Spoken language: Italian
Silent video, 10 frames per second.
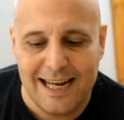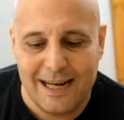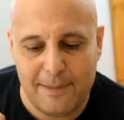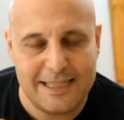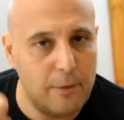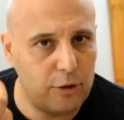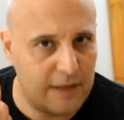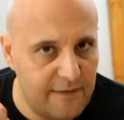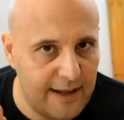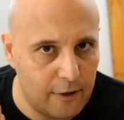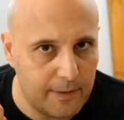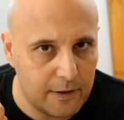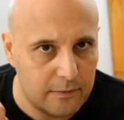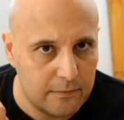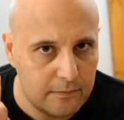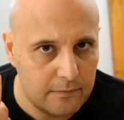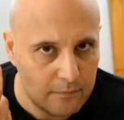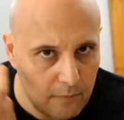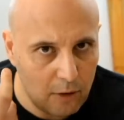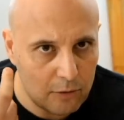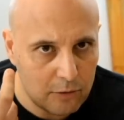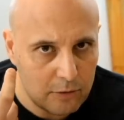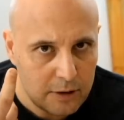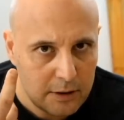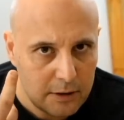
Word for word: Ma sei molto severo però, molto.